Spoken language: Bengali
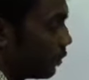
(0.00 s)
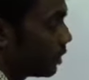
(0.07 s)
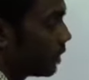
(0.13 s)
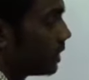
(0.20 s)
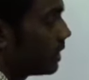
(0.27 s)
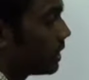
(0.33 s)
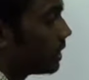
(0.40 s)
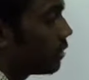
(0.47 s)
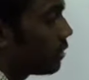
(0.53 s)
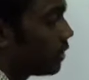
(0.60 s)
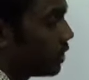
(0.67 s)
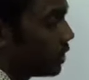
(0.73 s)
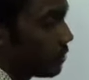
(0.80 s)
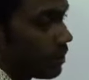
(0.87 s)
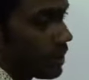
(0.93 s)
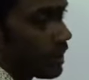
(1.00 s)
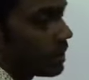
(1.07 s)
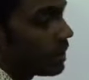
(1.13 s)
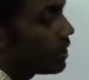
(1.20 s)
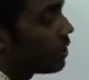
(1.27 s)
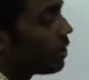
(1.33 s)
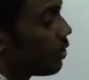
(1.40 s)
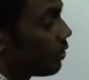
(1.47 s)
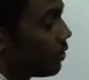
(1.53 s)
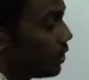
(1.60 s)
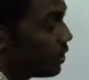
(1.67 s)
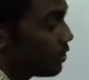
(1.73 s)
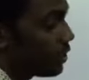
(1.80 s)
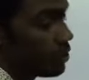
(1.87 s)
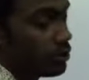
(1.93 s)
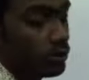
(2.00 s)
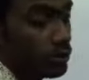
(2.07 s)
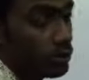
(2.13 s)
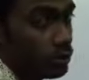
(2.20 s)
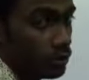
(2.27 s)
মধ্যে যে কন্ডিশনটা আছে সেই কন্ডিশনটা যদি